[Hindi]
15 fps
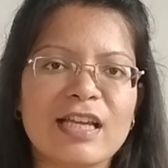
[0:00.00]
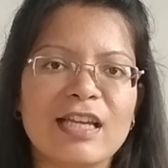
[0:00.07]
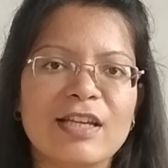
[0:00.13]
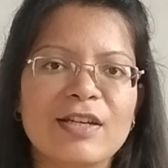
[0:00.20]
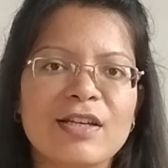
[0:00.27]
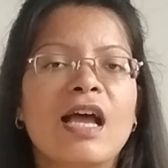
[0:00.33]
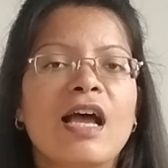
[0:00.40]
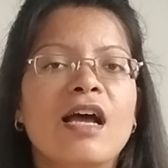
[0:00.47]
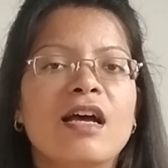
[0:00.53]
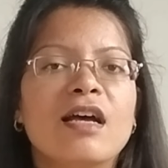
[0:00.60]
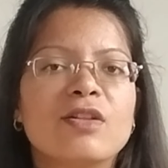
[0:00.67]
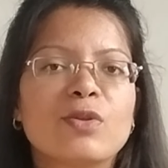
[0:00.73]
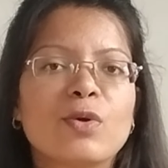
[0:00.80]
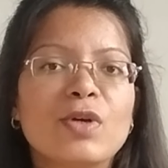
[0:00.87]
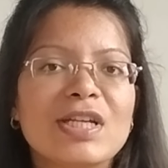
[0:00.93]
हैं
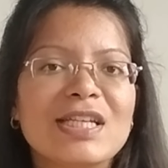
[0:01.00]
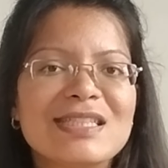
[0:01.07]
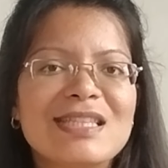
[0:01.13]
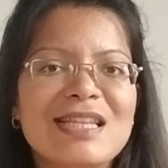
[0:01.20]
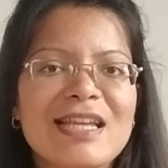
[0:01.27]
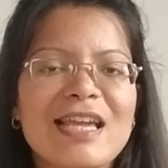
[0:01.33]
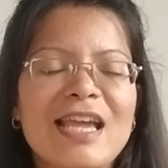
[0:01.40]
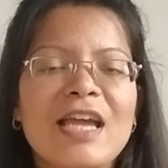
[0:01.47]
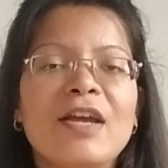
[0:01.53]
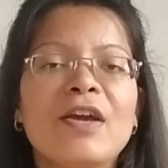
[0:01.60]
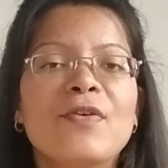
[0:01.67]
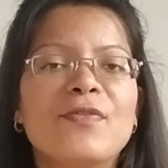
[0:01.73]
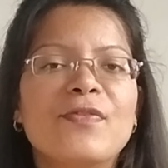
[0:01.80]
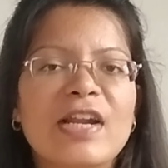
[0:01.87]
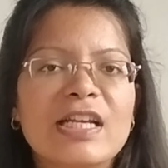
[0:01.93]
तो इसलिए
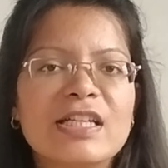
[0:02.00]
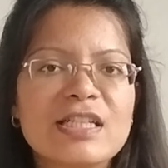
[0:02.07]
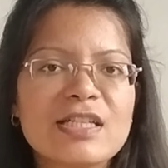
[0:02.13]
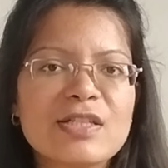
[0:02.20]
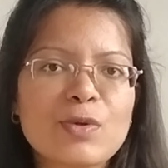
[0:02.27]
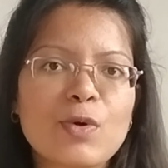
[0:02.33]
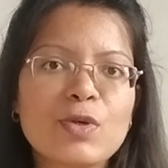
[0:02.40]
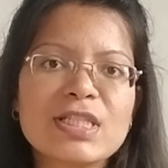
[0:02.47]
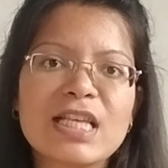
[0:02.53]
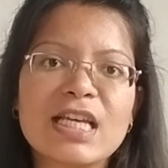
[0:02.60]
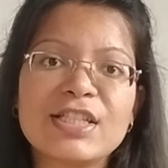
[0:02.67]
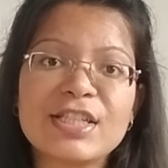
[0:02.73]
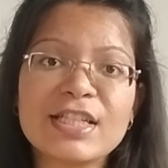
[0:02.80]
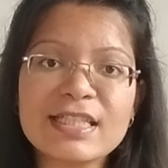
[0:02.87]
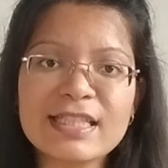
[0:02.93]
फ्रेशर्स को
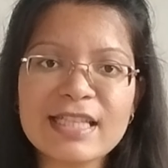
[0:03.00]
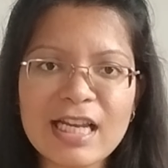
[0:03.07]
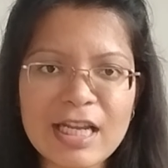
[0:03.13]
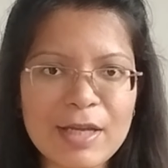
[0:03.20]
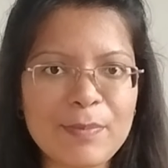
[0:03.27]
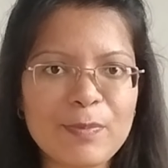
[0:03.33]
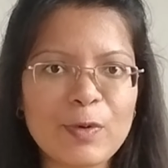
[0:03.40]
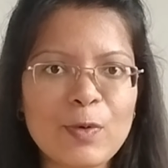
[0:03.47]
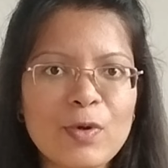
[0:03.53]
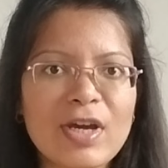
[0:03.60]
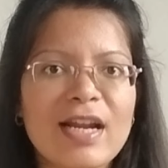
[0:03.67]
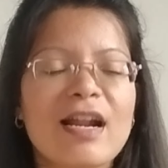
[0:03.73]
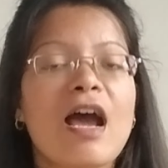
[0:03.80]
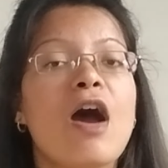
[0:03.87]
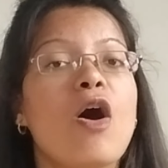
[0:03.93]
सर्चिंग स्किल इम्प्रूव
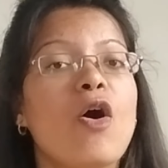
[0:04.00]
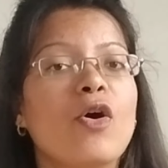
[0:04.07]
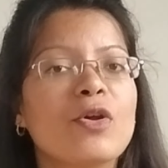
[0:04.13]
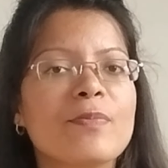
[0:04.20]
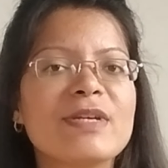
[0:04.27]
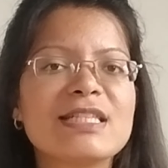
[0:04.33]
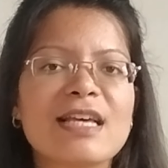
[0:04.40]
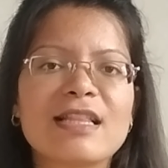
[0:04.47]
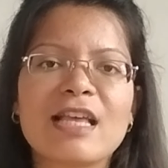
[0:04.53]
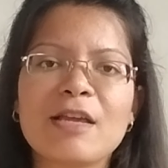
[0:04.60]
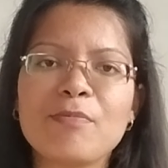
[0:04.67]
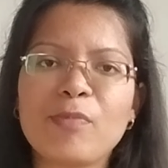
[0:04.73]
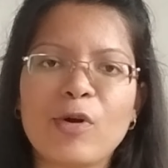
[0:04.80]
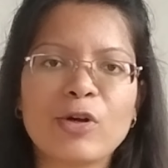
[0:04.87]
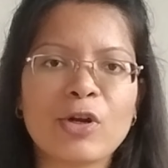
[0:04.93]
करना और भी ज़्यादा
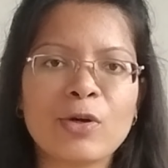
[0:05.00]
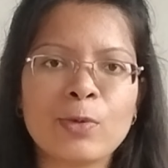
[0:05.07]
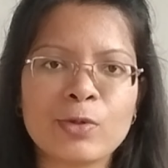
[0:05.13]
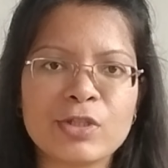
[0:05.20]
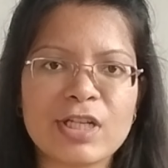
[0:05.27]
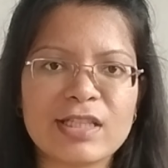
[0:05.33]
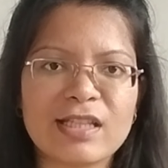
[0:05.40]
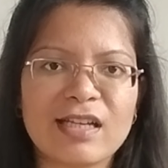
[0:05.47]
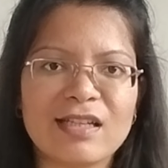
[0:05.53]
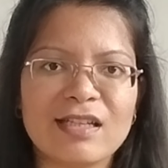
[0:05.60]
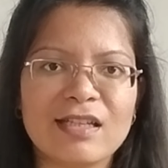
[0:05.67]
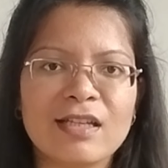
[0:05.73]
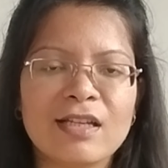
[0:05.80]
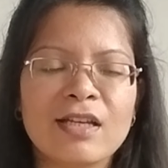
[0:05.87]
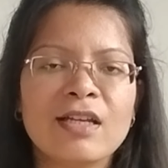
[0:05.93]
इम्पॉर्टेंट हो जाता
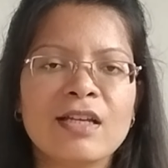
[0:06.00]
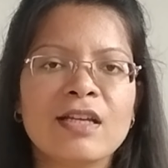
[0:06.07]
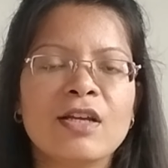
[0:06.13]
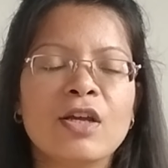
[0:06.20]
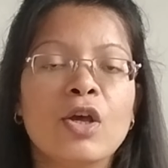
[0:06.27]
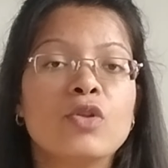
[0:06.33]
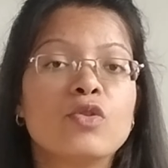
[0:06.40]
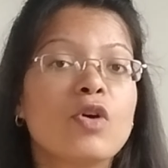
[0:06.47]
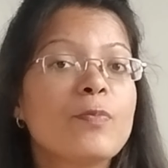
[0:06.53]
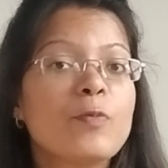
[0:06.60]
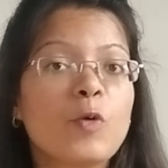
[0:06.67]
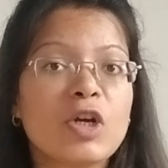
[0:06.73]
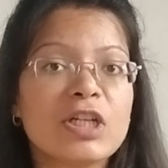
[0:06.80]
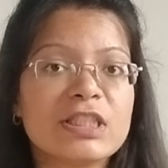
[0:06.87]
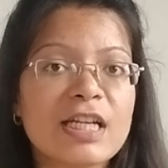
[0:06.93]
है तो अब
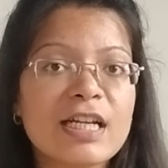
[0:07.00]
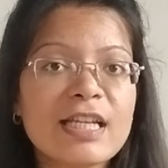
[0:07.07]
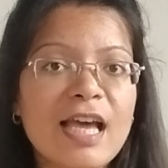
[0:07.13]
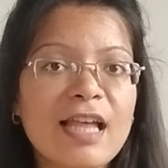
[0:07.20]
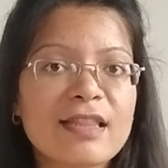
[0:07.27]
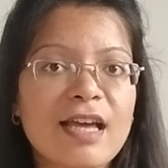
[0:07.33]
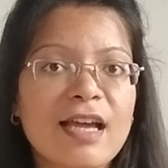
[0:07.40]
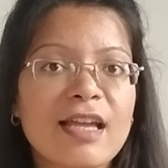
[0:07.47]
क्वेश्चन ही आता